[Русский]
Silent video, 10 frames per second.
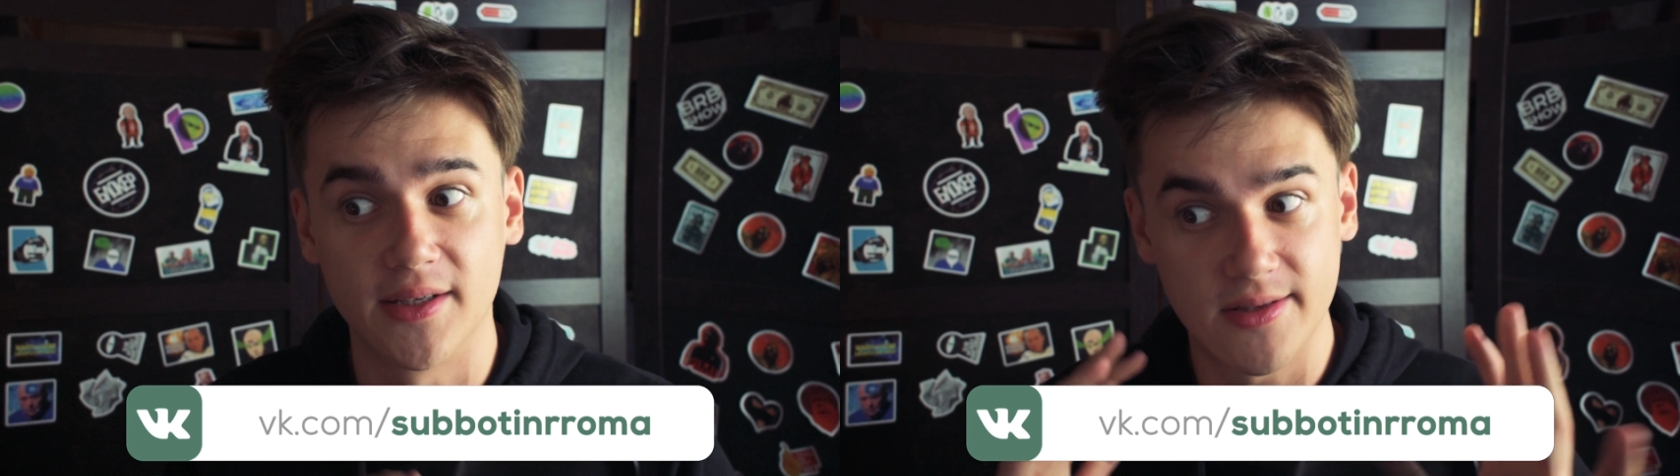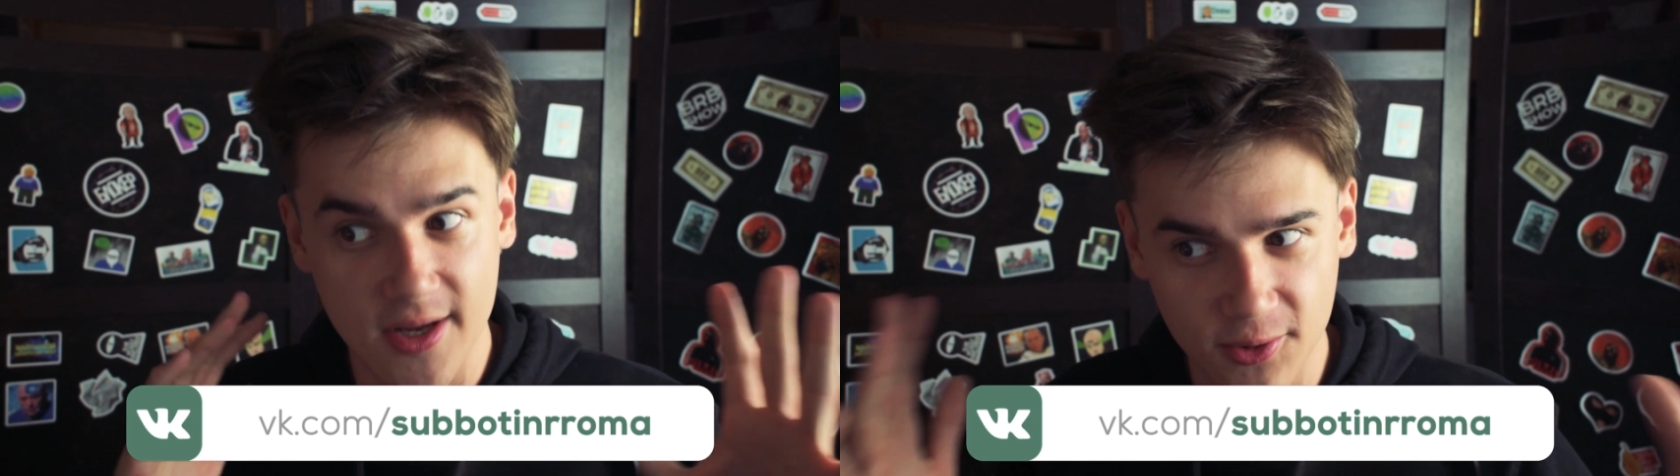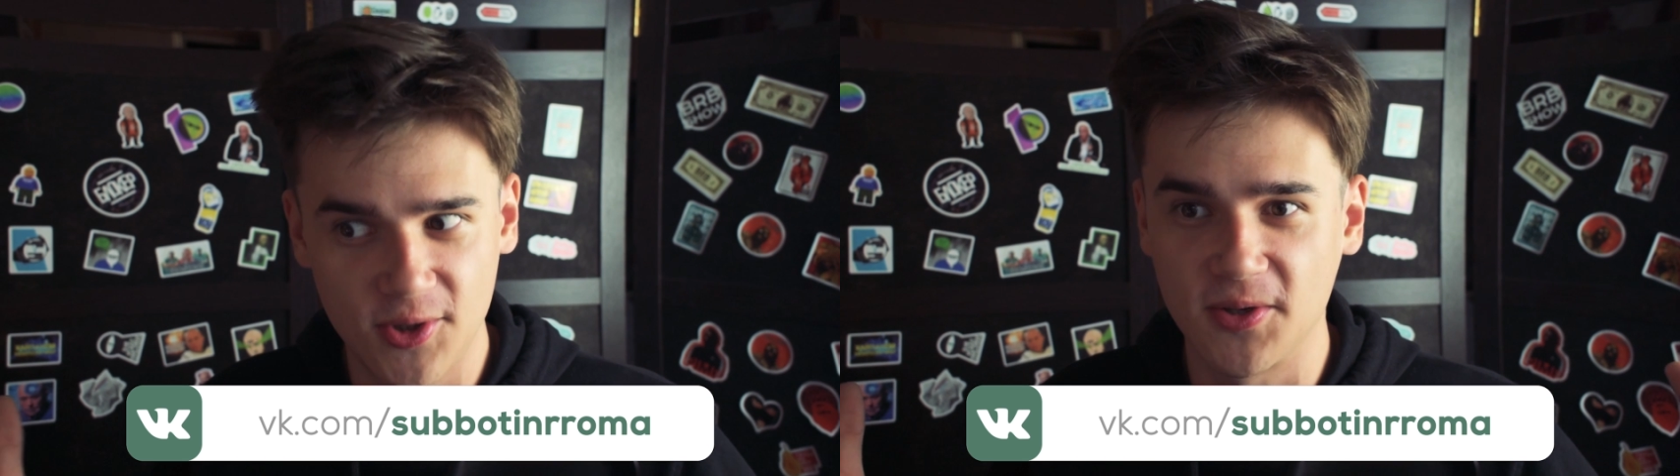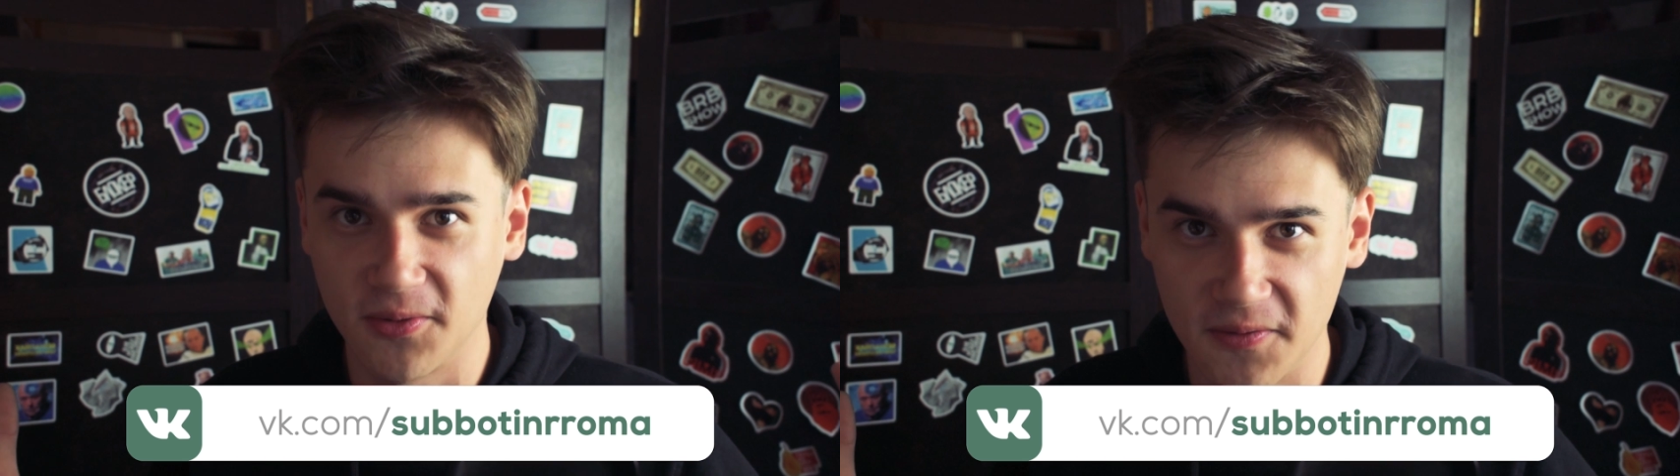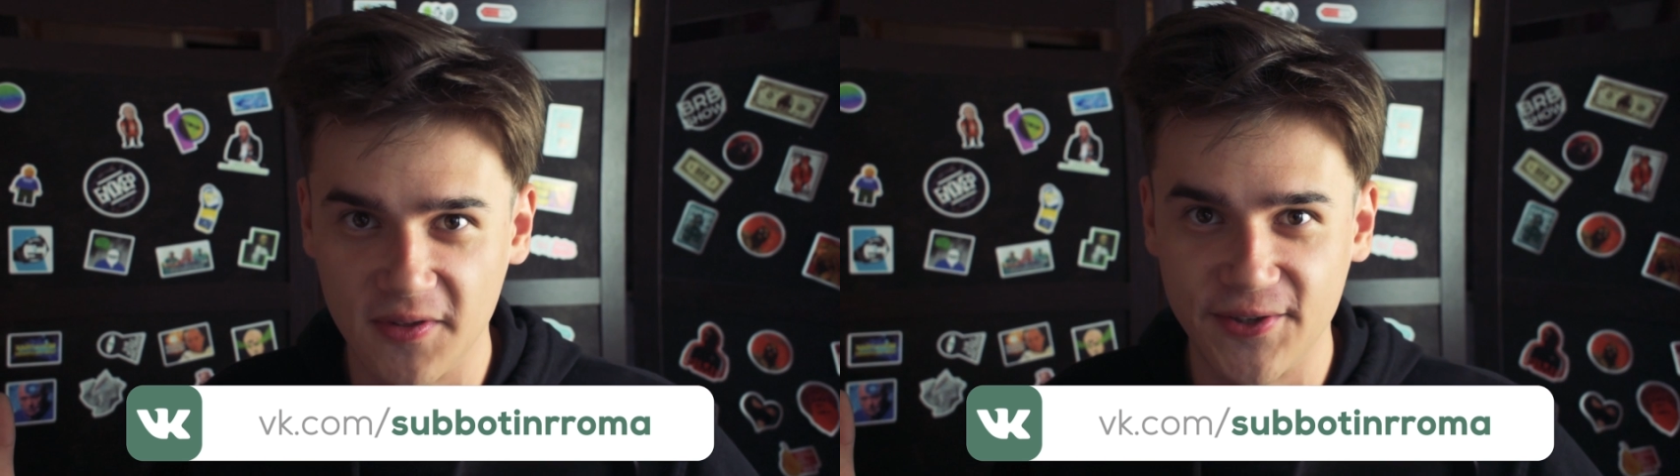До
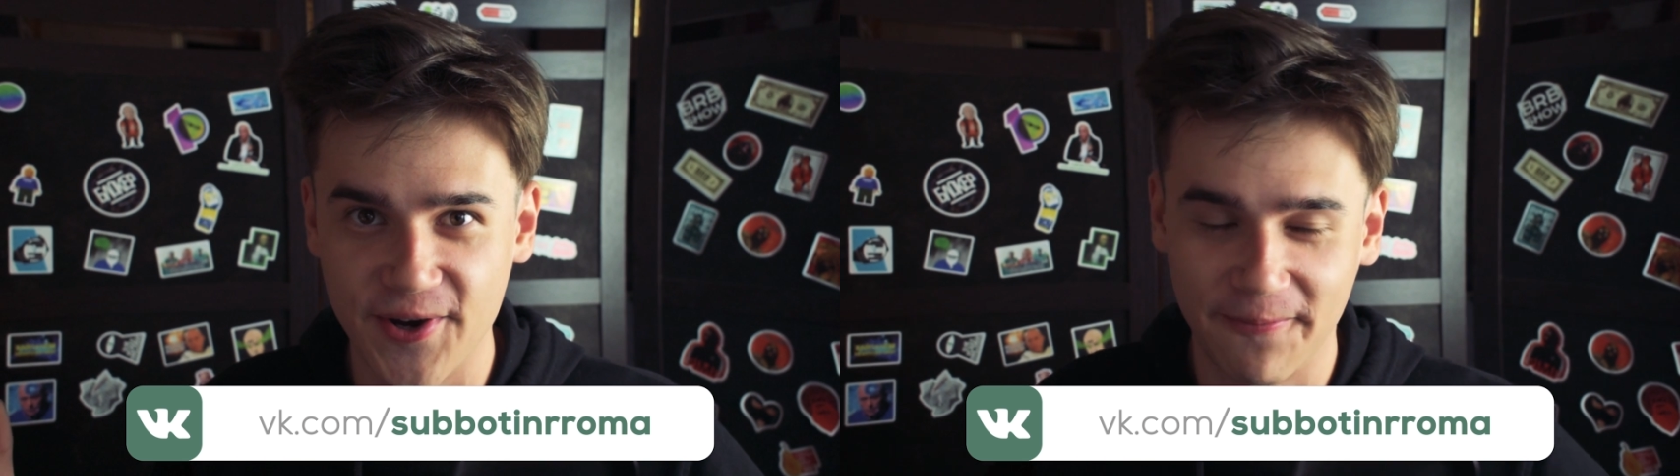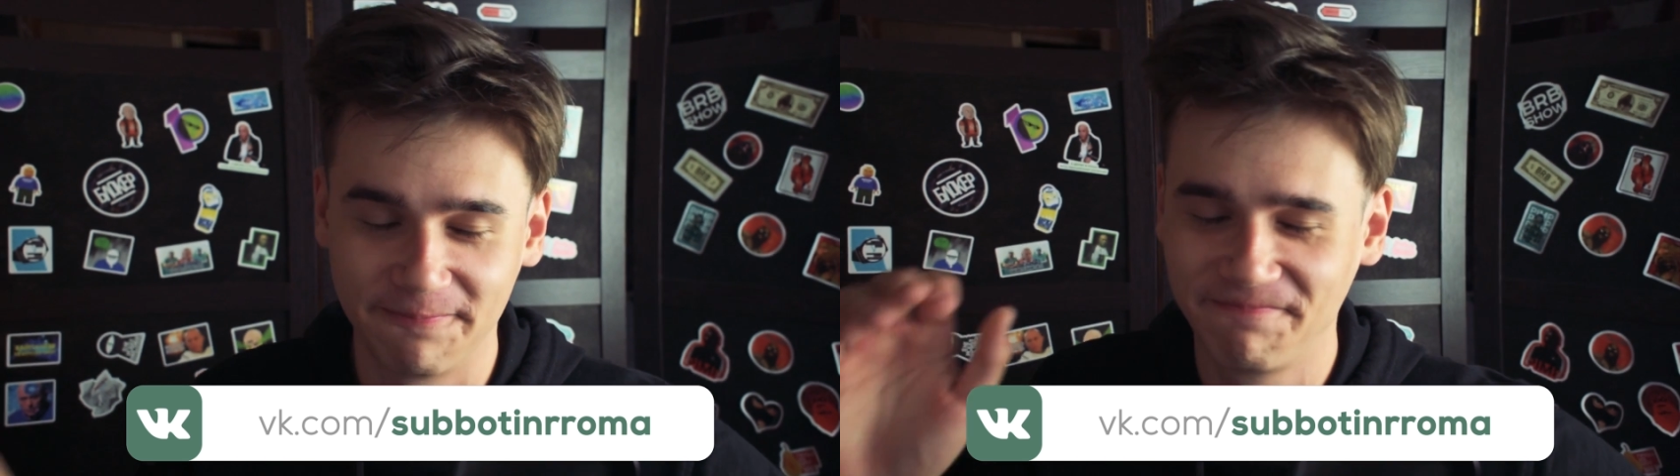следующего видео.